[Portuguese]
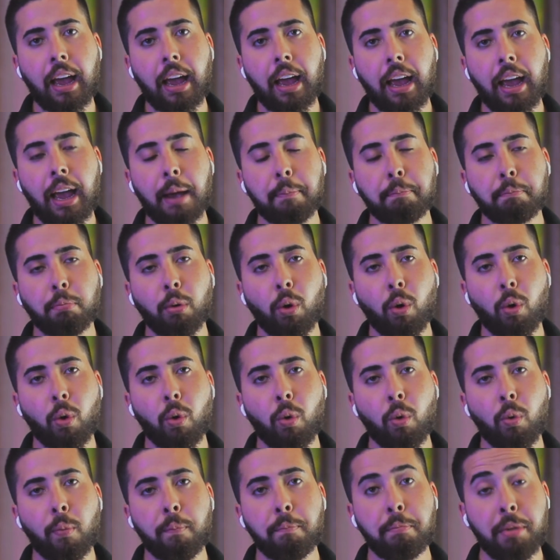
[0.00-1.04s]

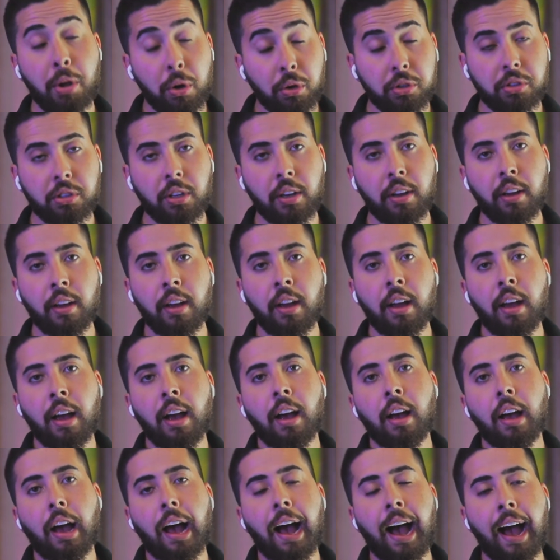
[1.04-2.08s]
Apple Music,
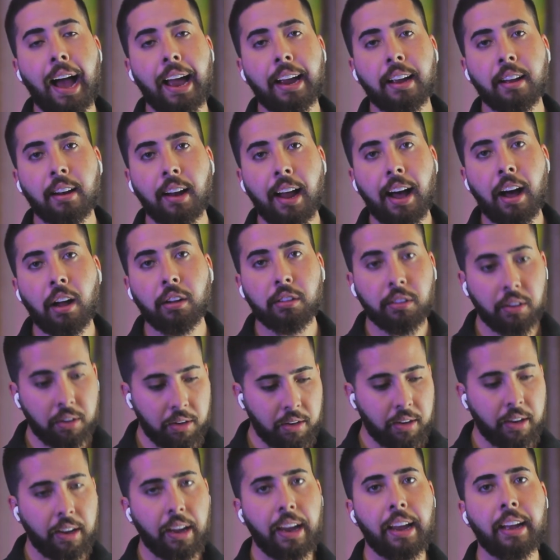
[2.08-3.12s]
iCloud
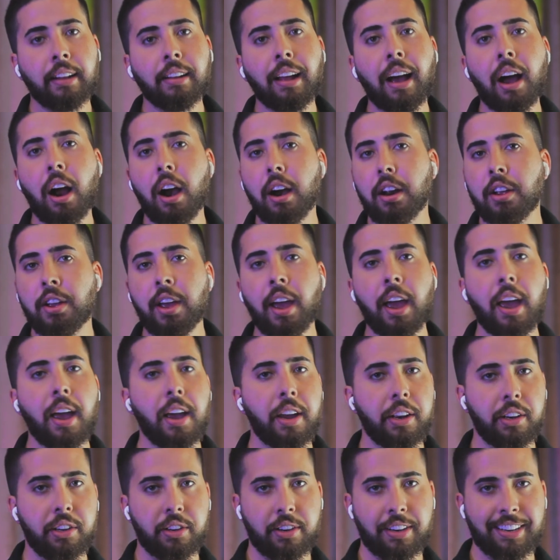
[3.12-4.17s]
e
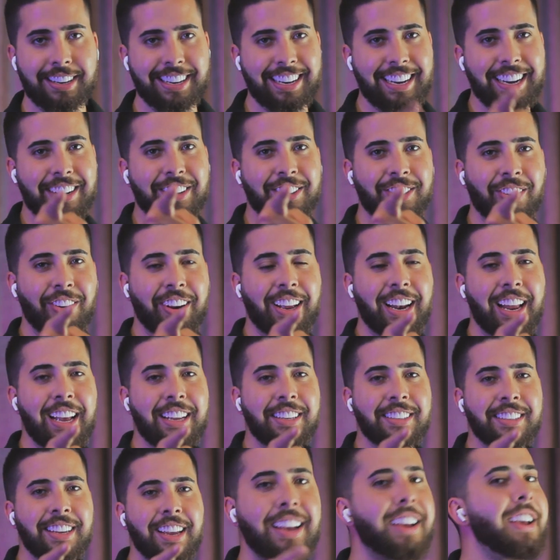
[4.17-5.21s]
Arcade. é gostou do
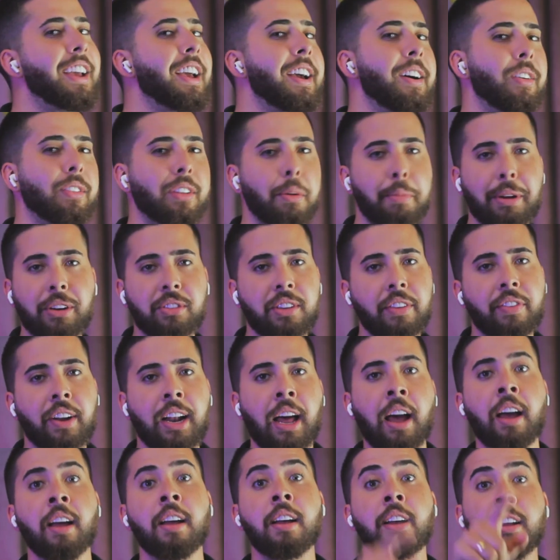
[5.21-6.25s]
inglês? Eu também não sei
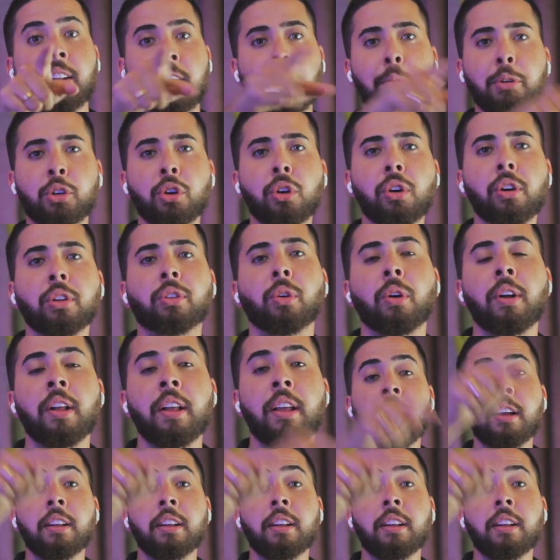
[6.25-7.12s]
falar. Tamo junto.